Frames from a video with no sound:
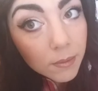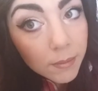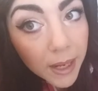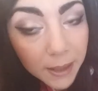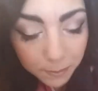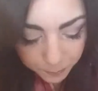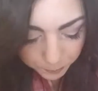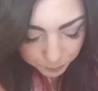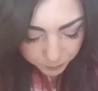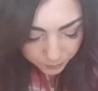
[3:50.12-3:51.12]
¿Vale?
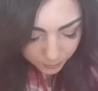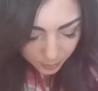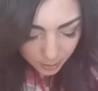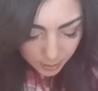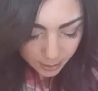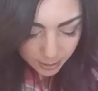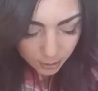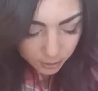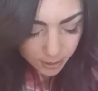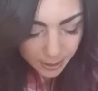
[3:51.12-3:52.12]

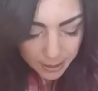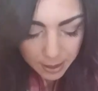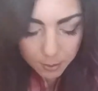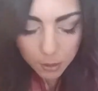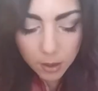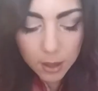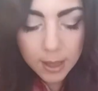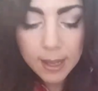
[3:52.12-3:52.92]
Y otra que llevo